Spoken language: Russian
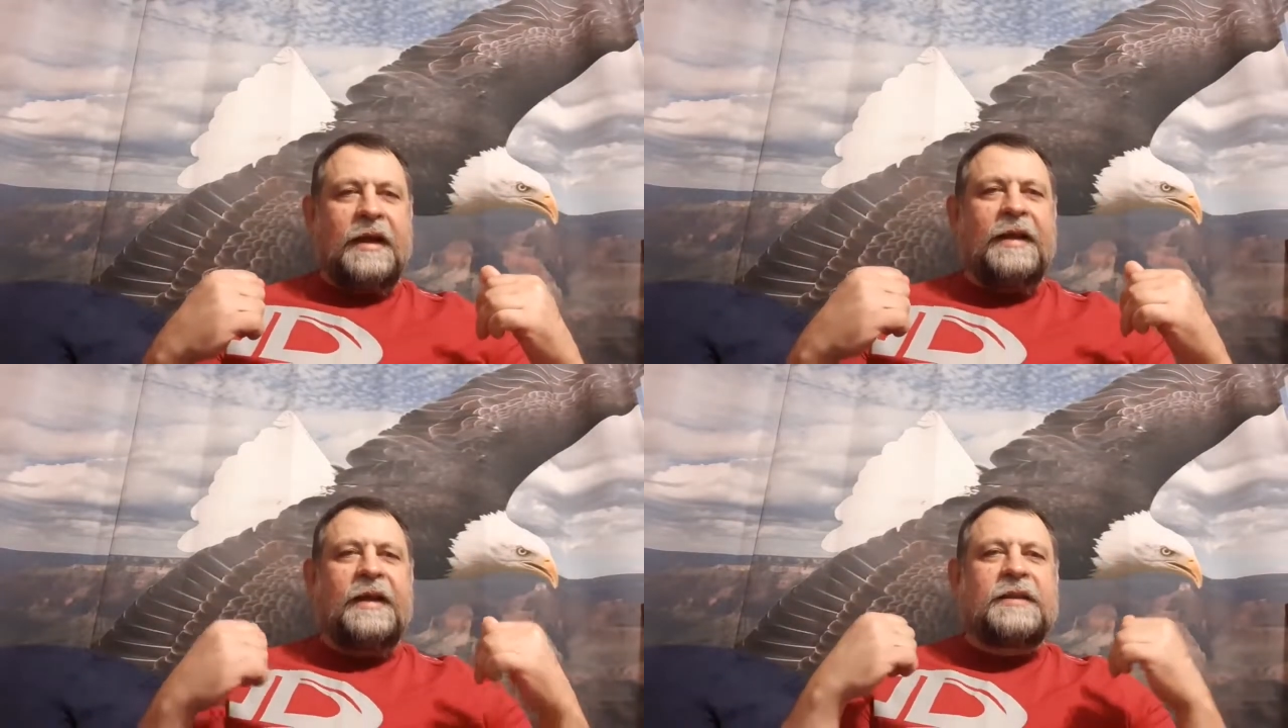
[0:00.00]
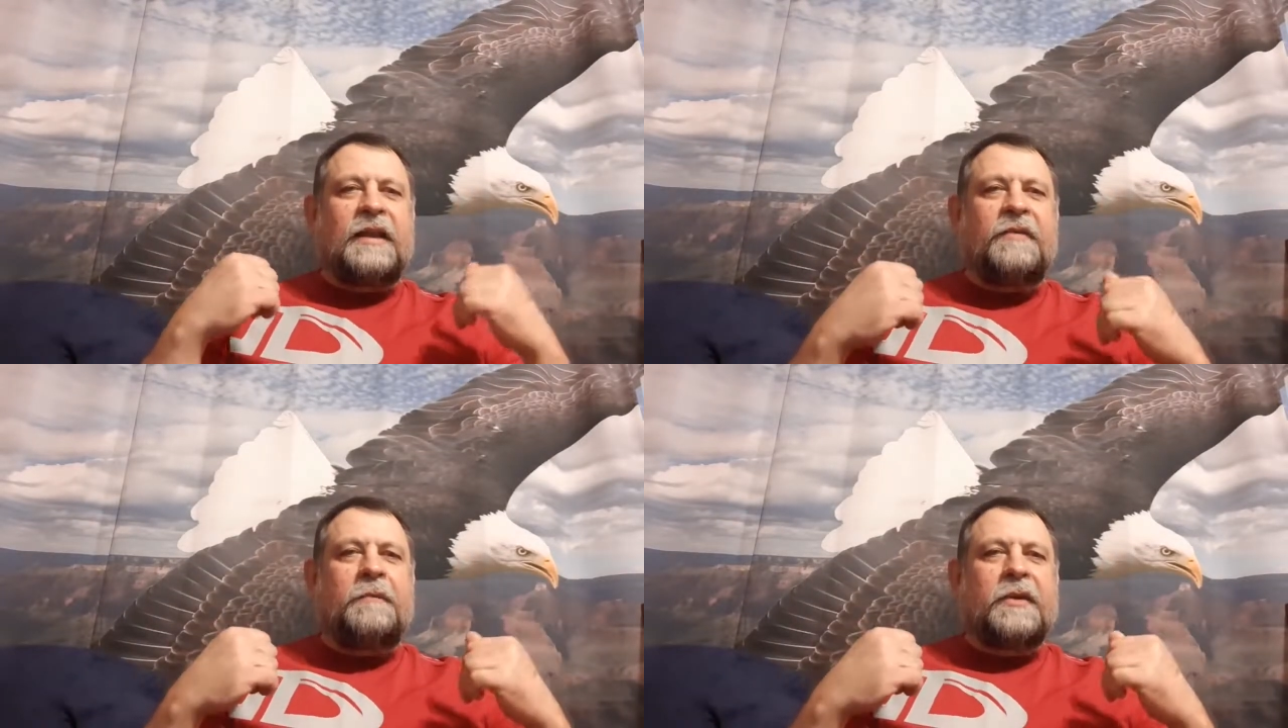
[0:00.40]

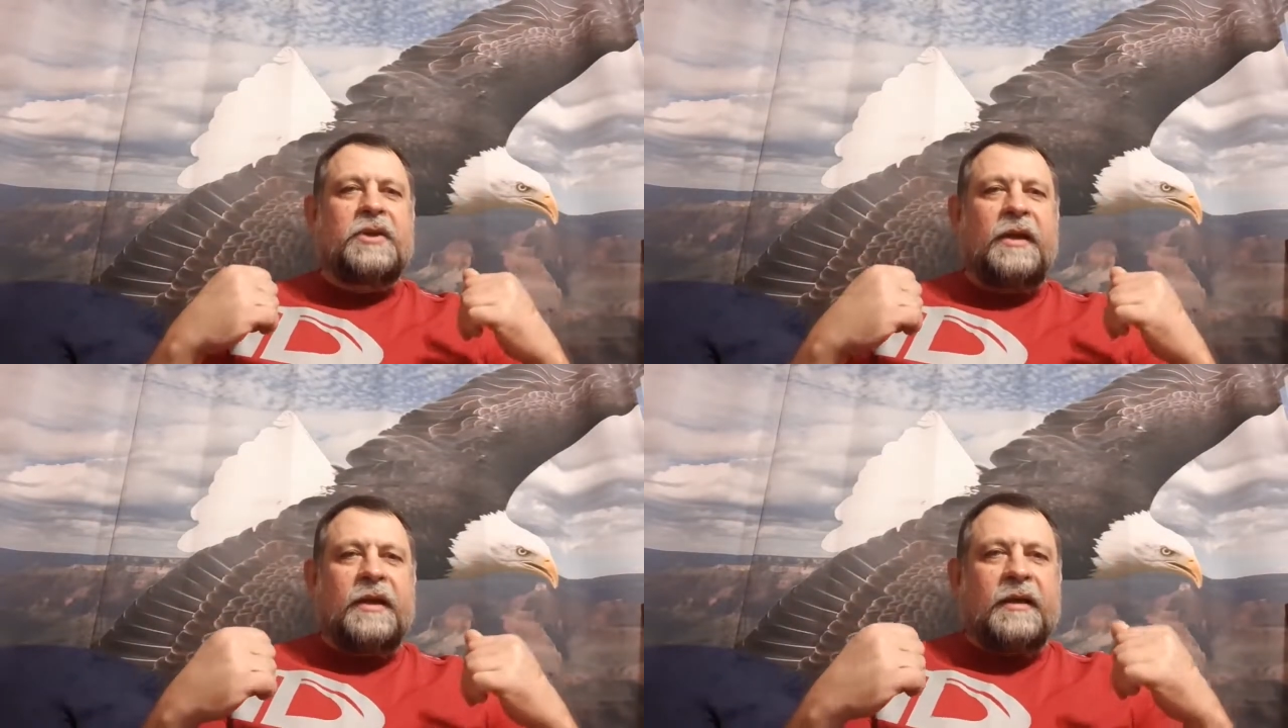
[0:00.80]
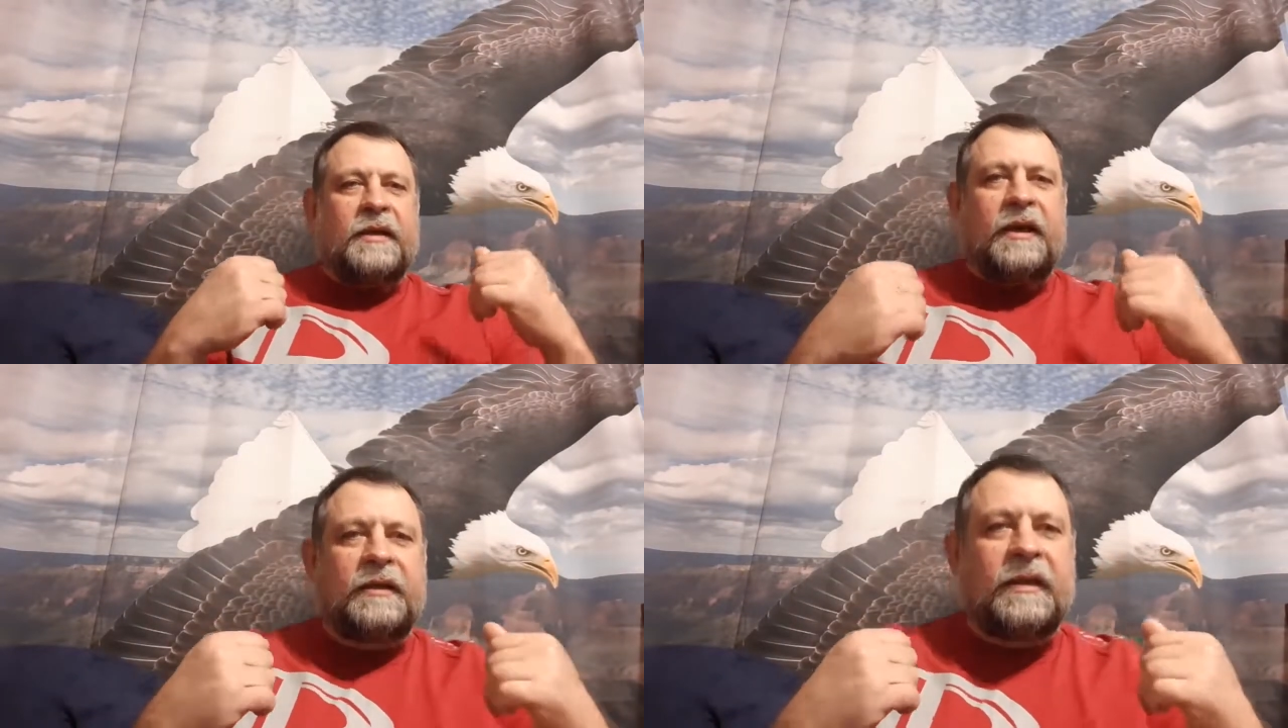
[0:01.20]
Если вы пошли
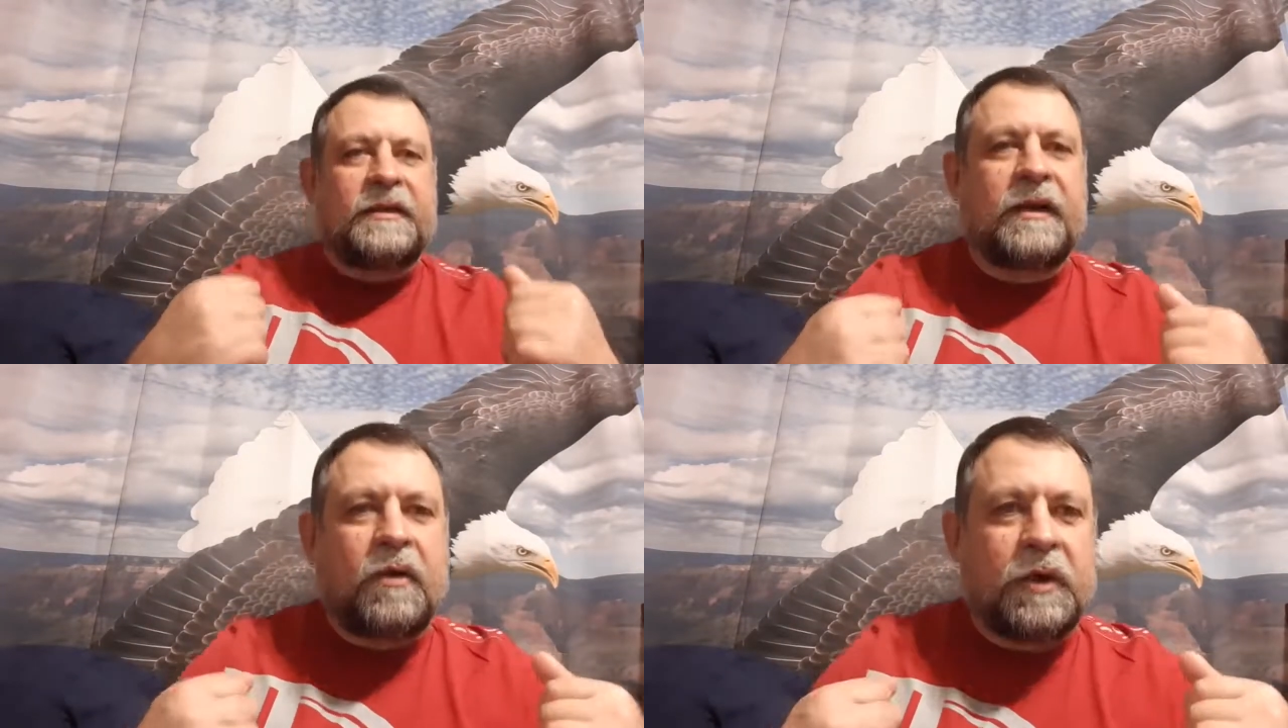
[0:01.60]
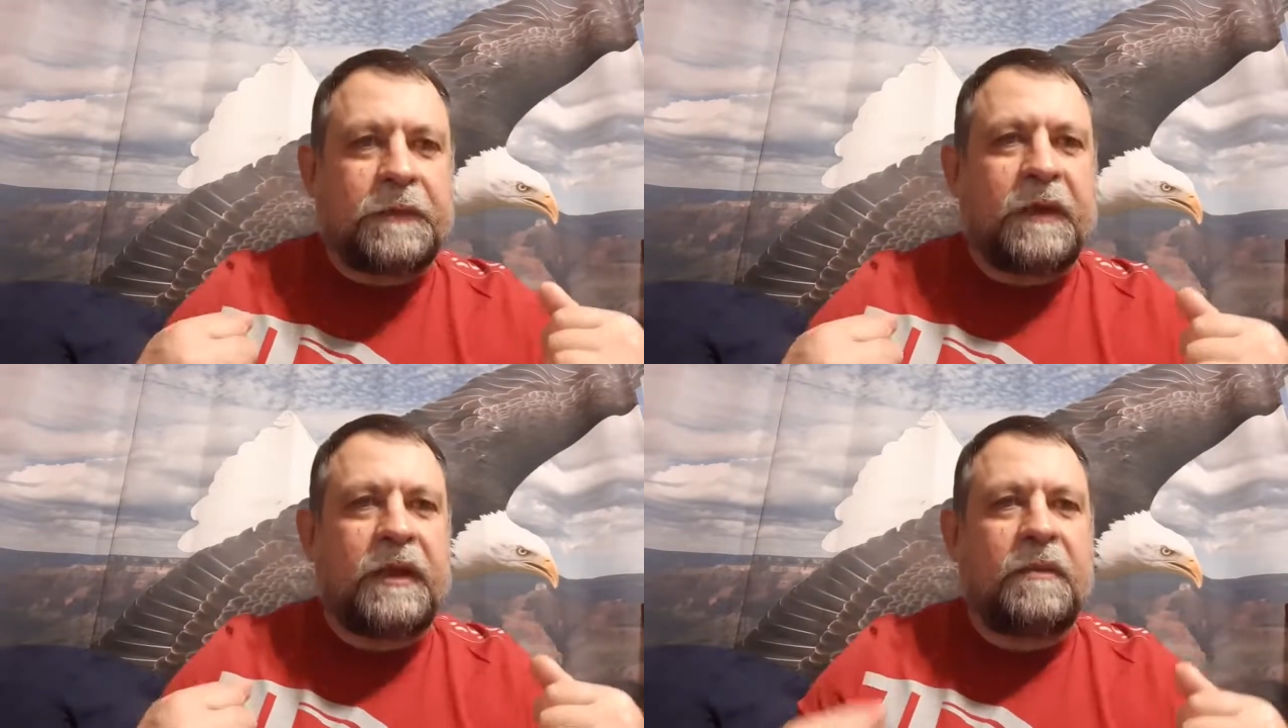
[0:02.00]
конкретно за
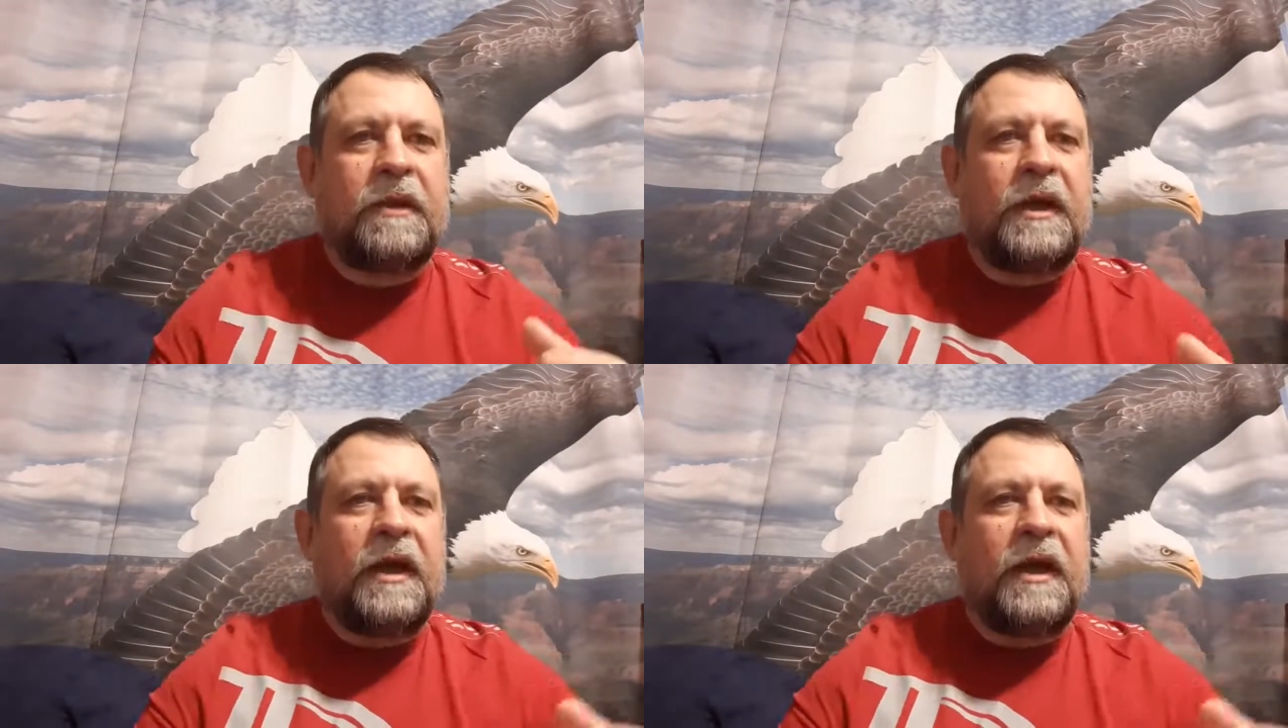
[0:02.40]
Господом,